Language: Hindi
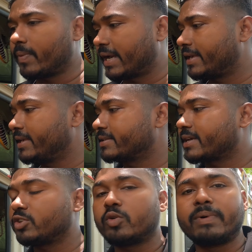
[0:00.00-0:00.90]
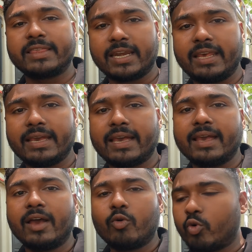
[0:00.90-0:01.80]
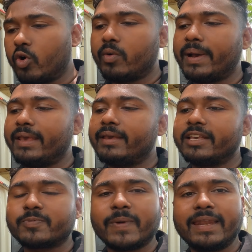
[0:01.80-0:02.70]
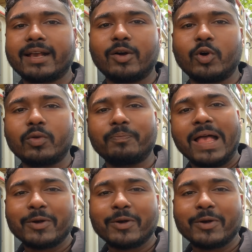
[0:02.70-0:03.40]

और बाकी इसका जो मंथली है वो भाई इस महीने का वो